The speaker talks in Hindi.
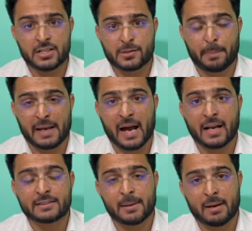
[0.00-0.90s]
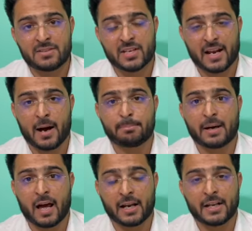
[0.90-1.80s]
इस बयान के मंजर आम
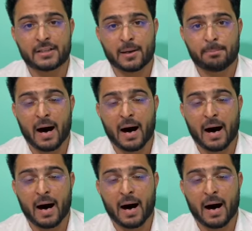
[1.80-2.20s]
पर आने के